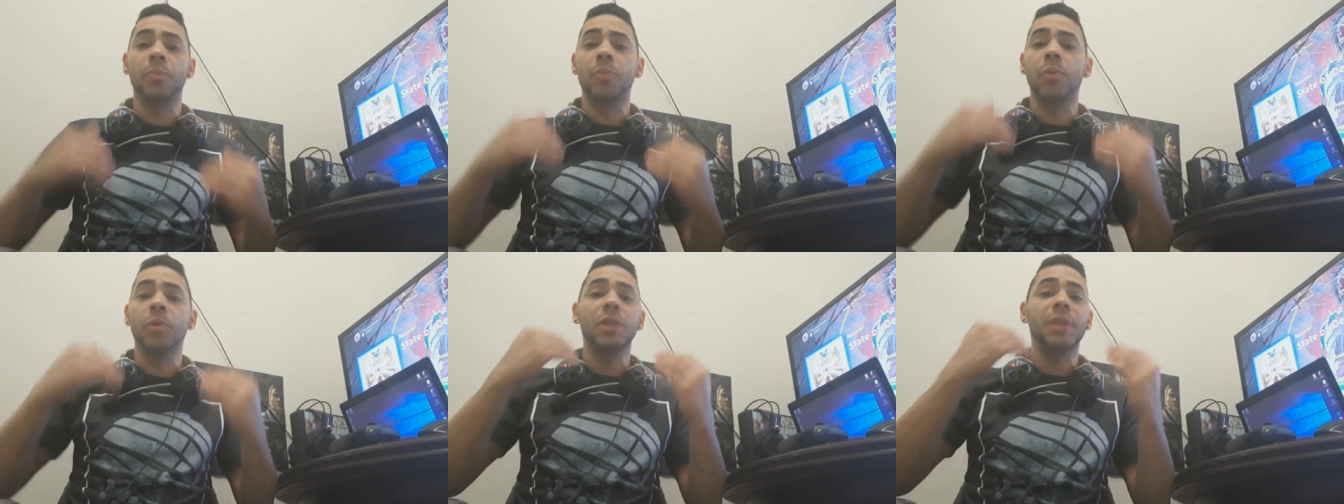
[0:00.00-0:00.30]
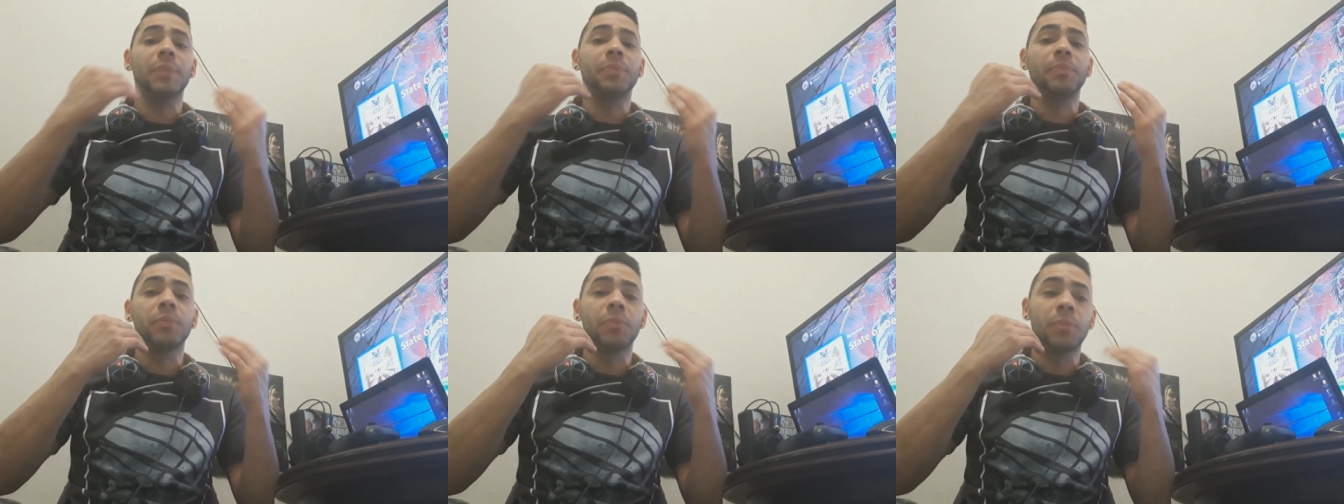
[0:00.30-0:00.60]

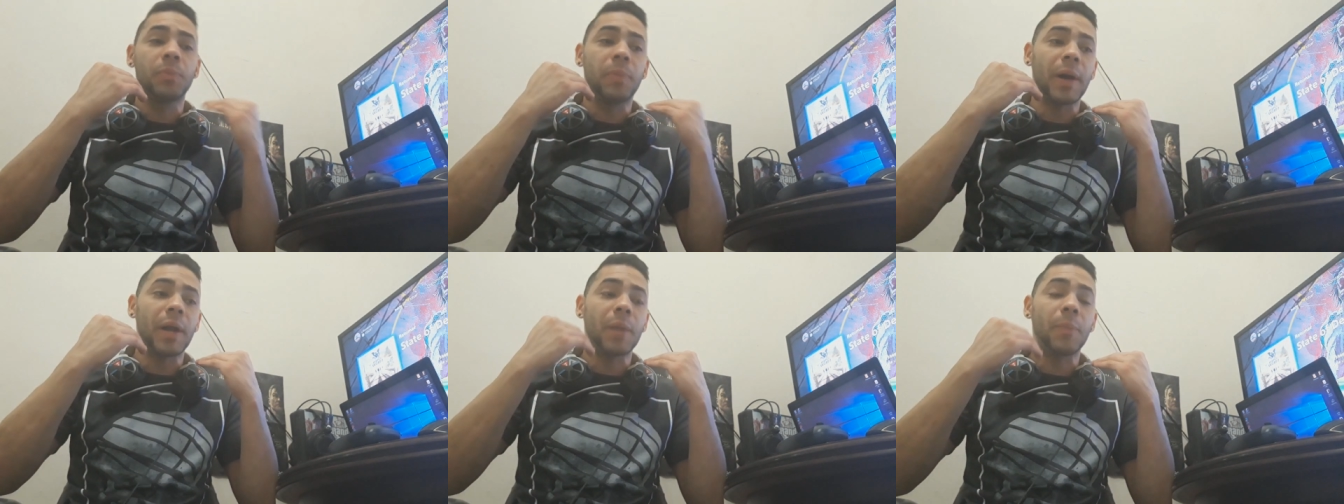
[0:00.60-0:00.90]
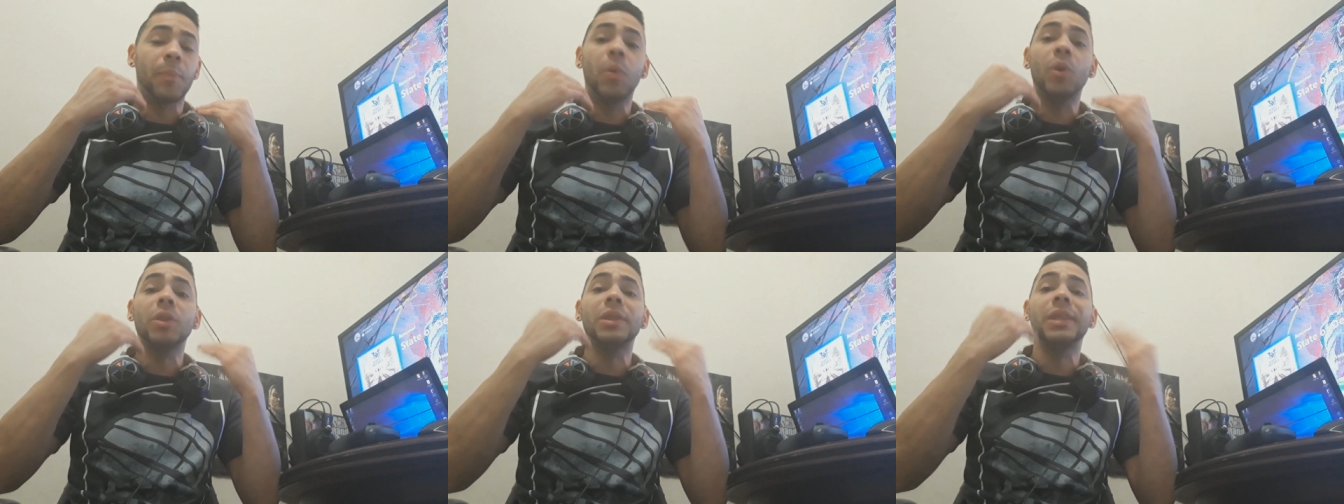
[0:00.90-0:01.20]
por para
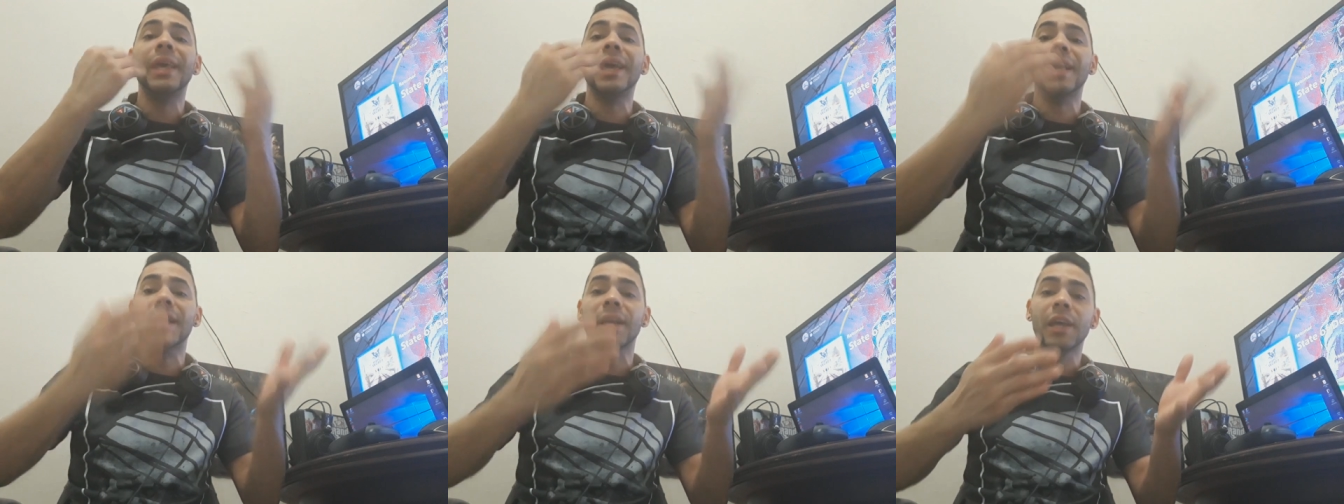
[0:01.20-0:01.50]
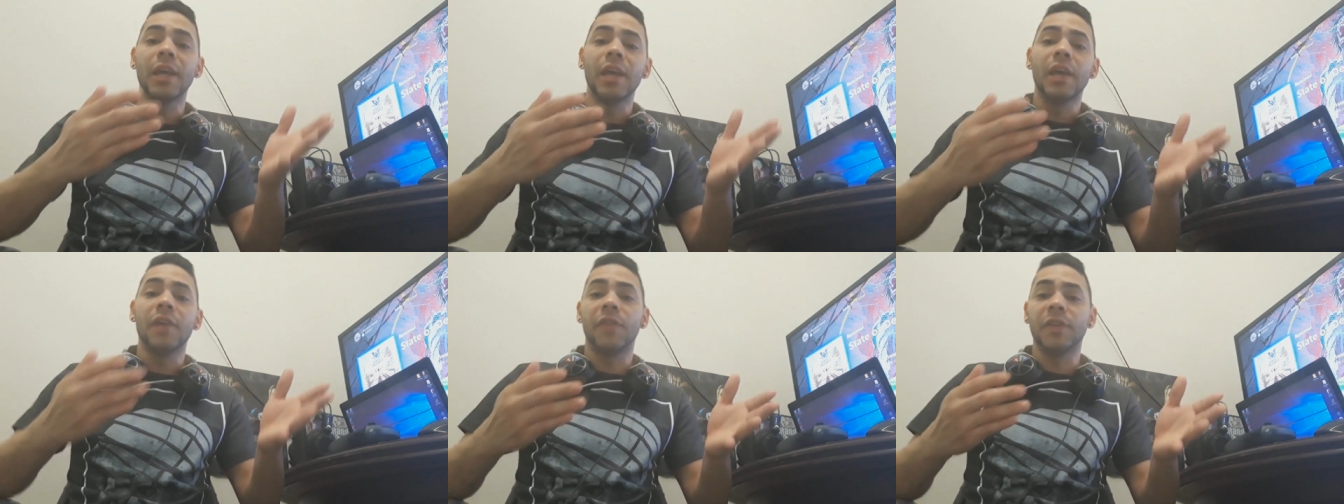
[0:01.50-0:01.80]
poder
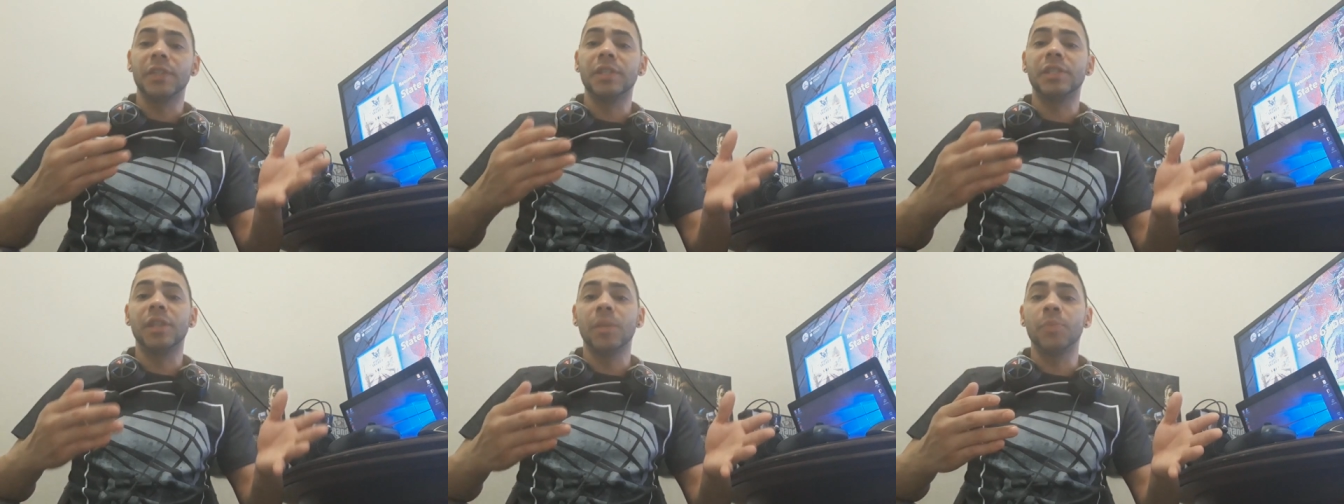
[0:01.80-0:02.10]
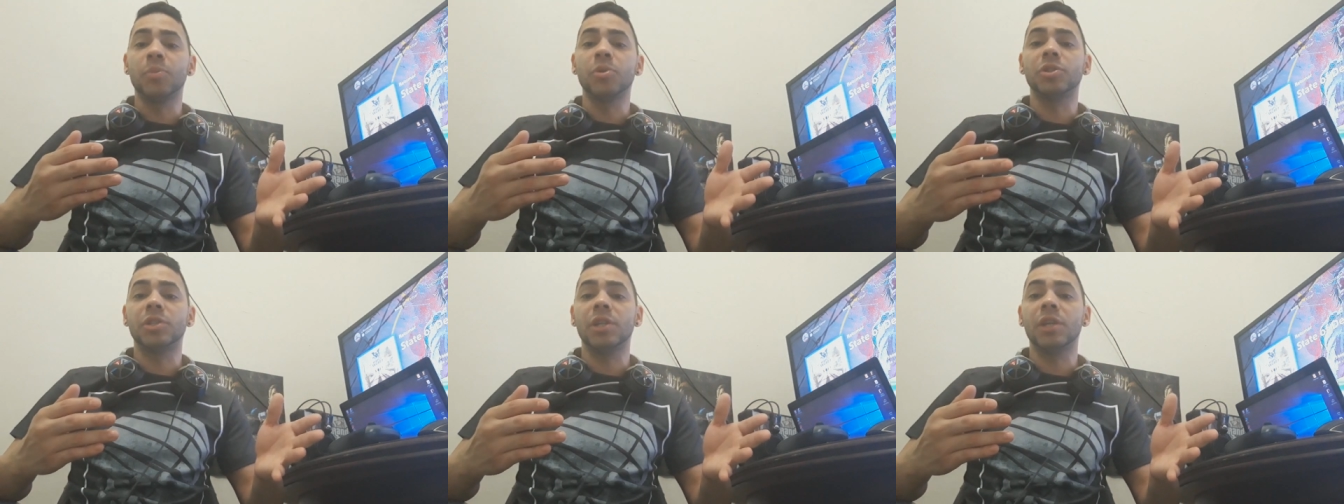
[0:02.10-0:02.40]
fazer
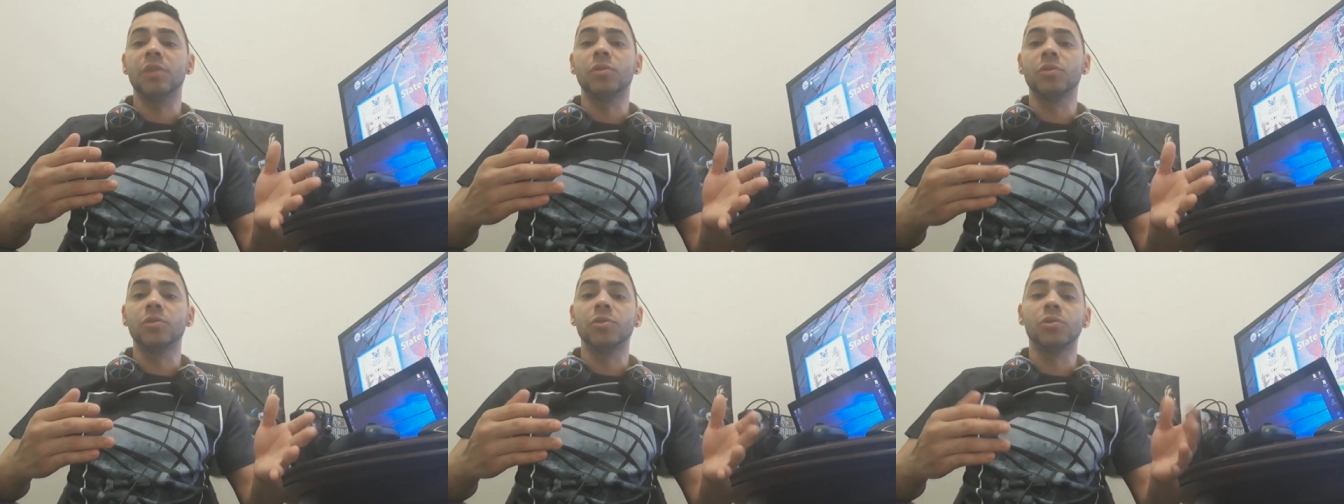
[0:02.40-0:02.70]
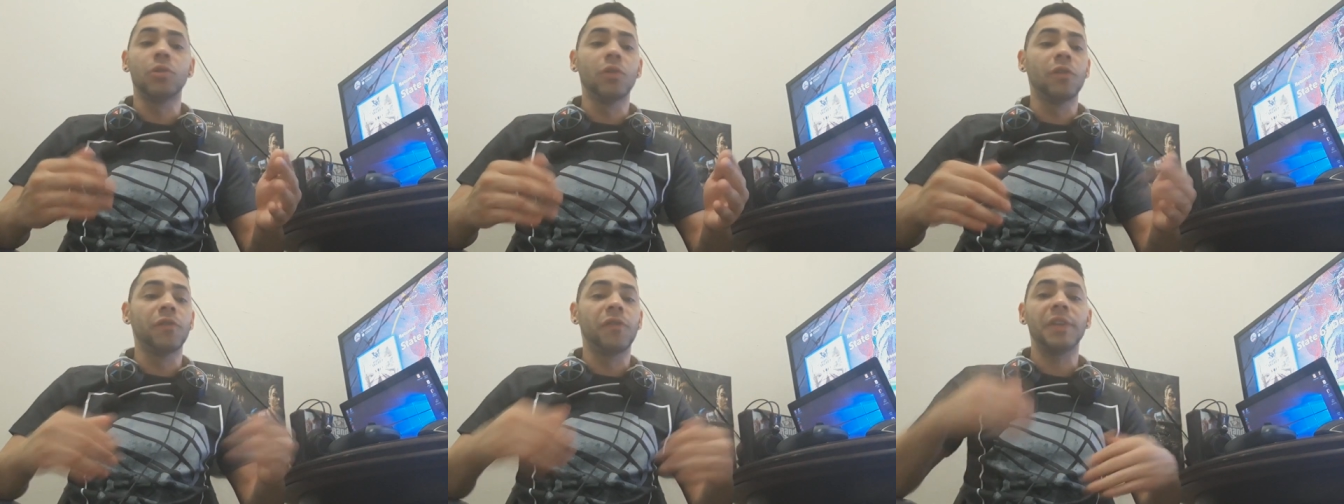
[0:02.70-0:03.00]
100% no
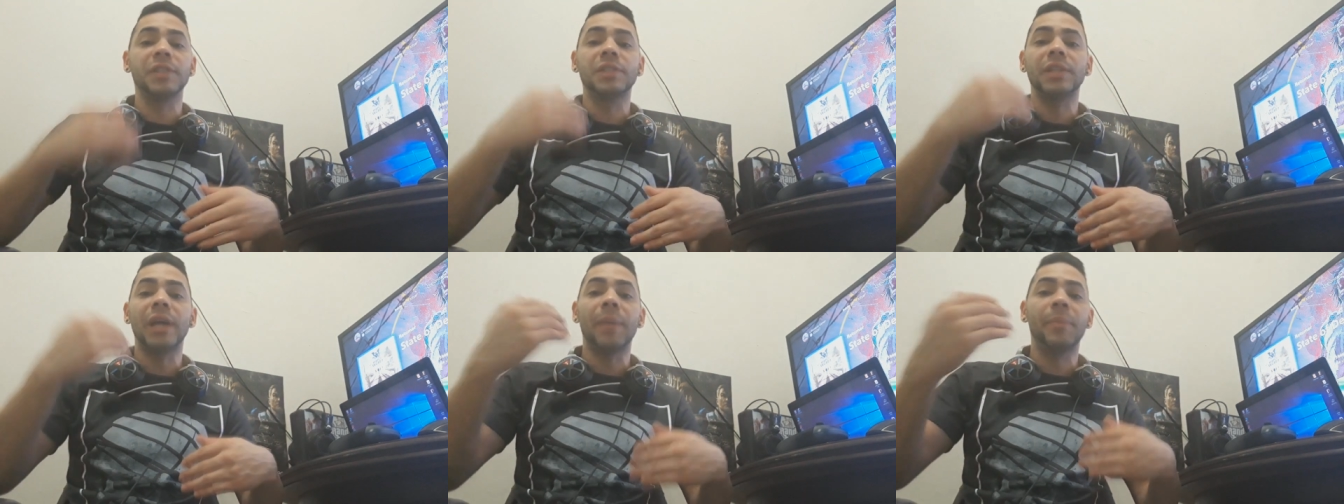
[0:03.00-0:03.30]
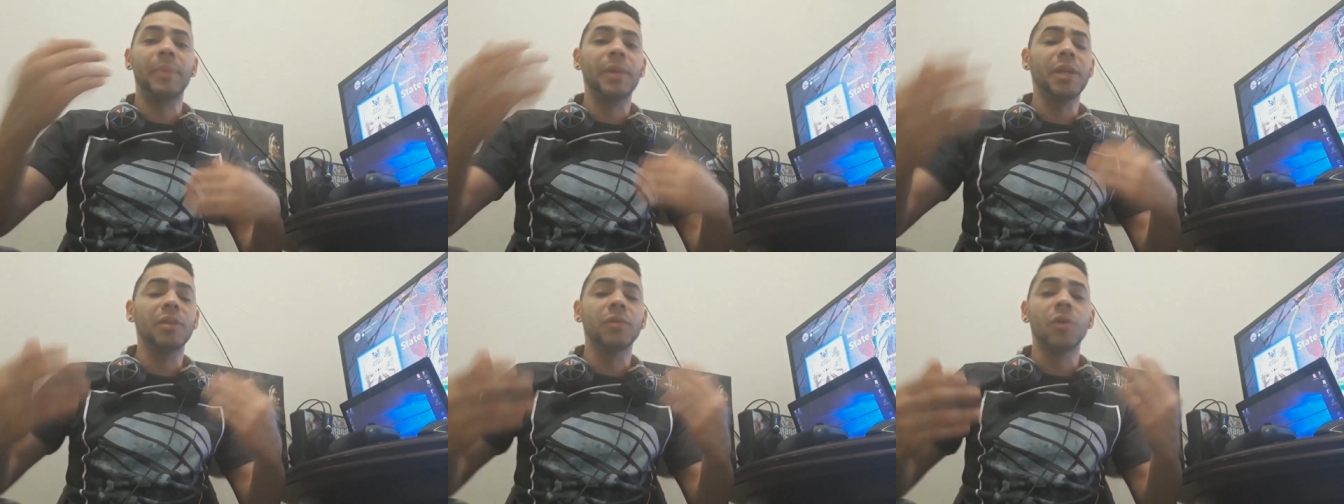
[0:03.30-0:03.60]
jogo, fazer,
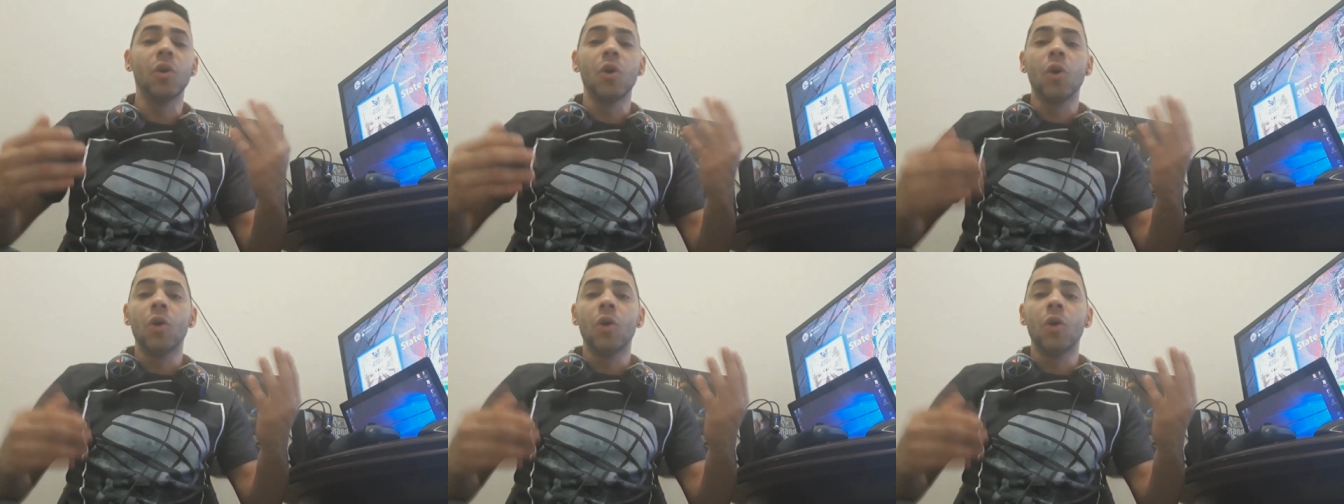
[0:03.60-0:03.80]
abrir